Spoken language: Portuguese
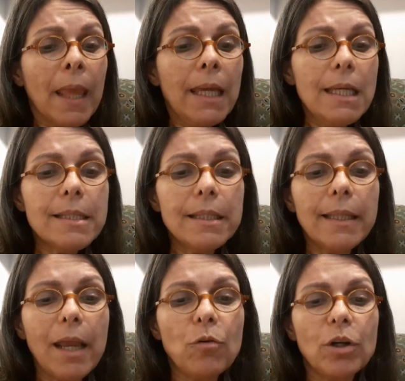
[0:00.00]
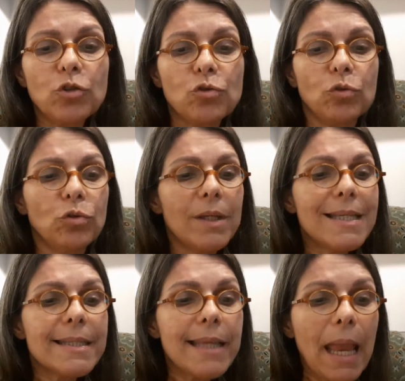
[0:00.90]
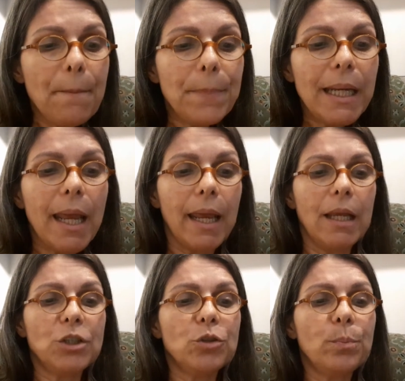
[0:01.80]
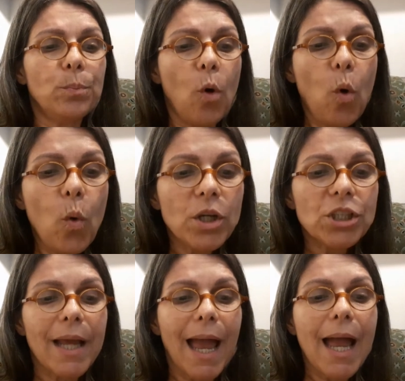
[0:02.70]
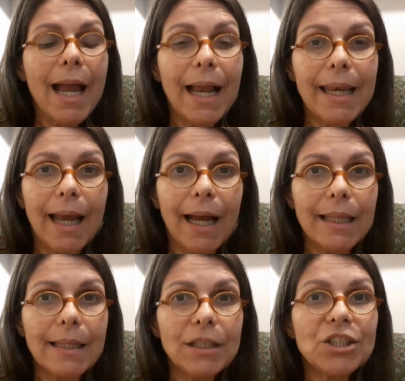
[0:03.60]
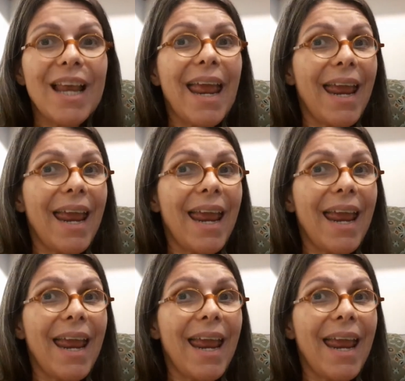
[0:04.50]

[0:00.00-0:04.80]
E se tem um assunto que sempre rende boas gargalhadas